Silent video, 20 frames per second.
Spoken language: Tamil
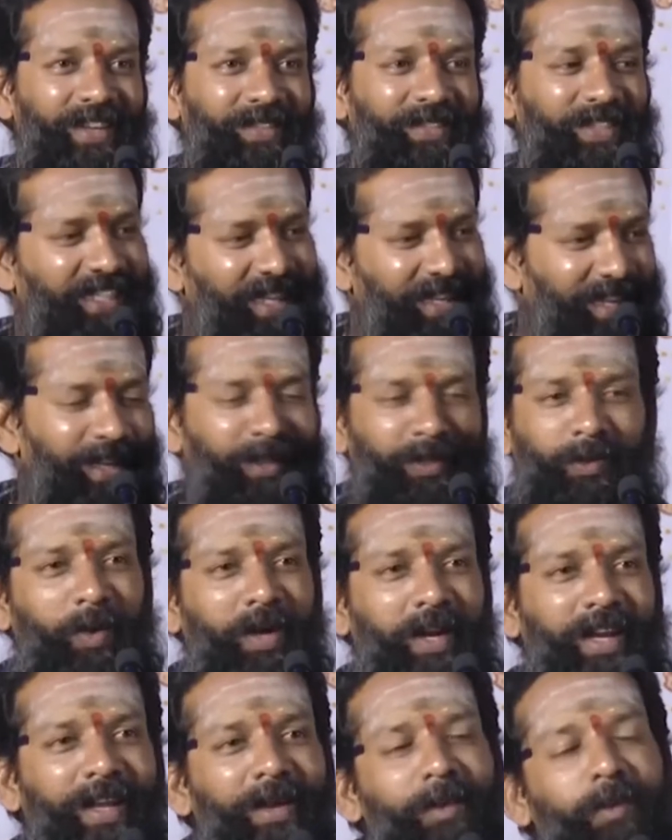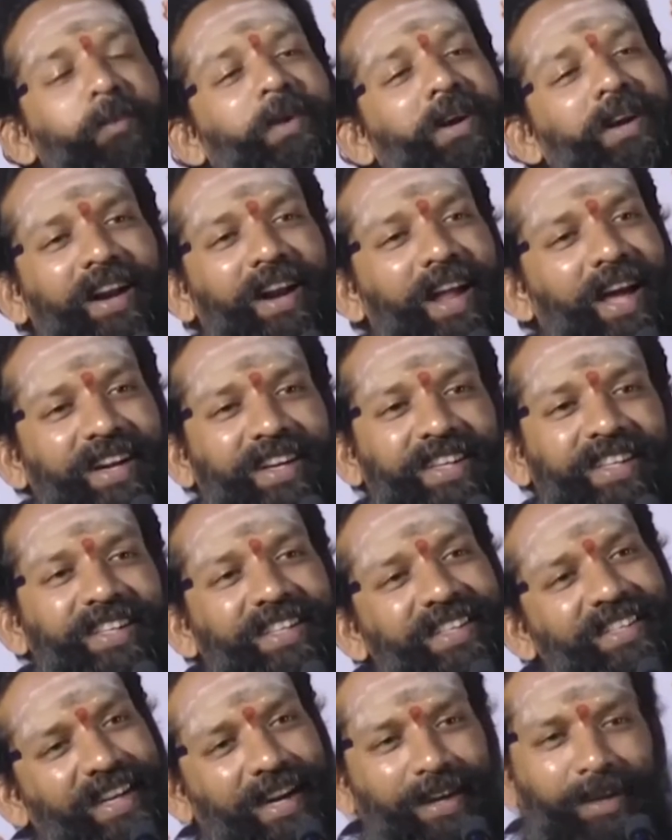விஷயங்களை சொல்றீங்க ரொம்ப நல்லா இருக்கு
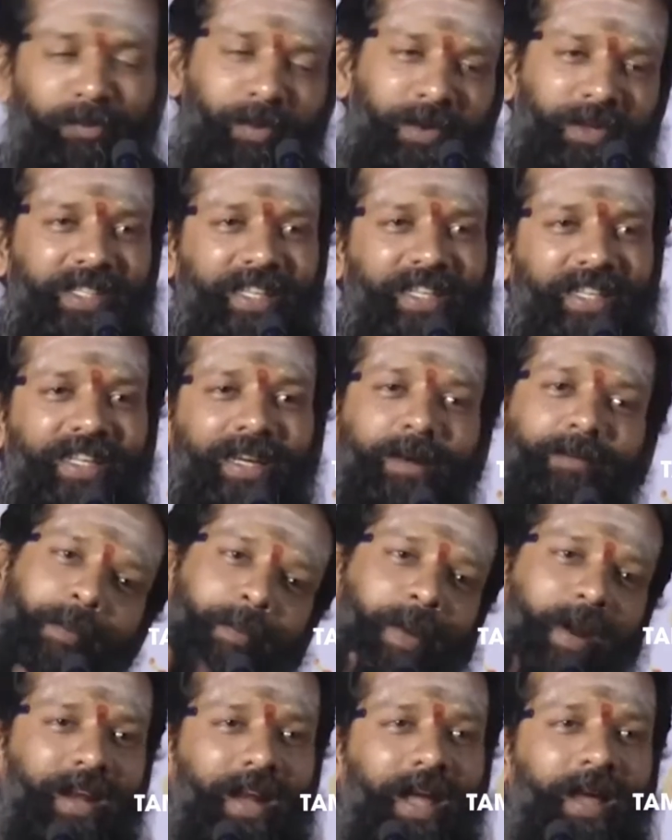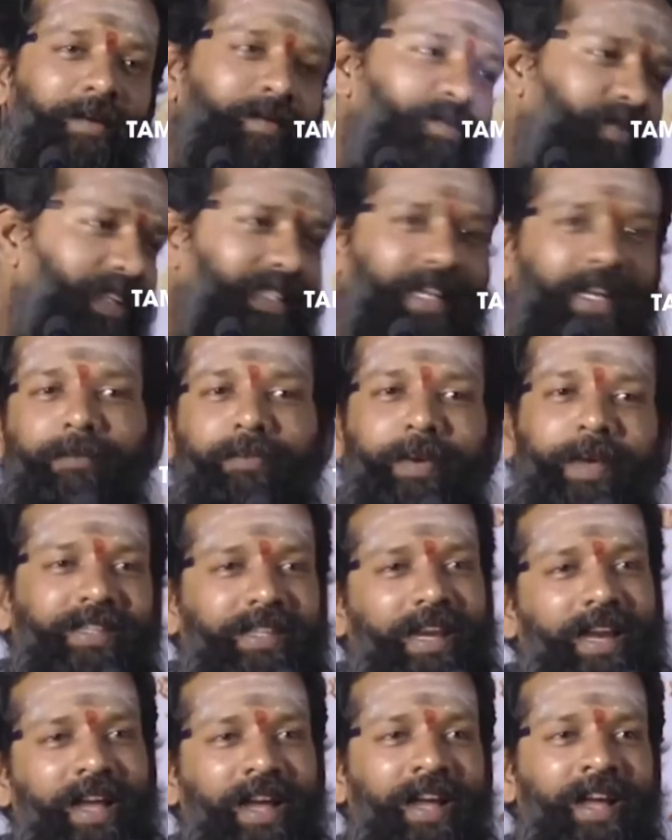எனக்கு பிடிச்சிருக்கு நம்ம பண்ணலாம் ஃபர்தரா
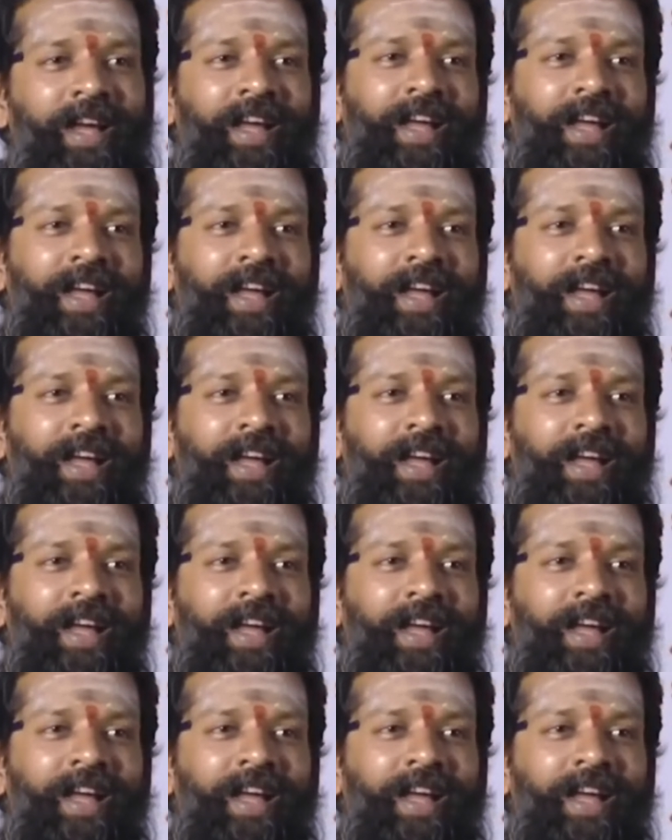பேசலாம்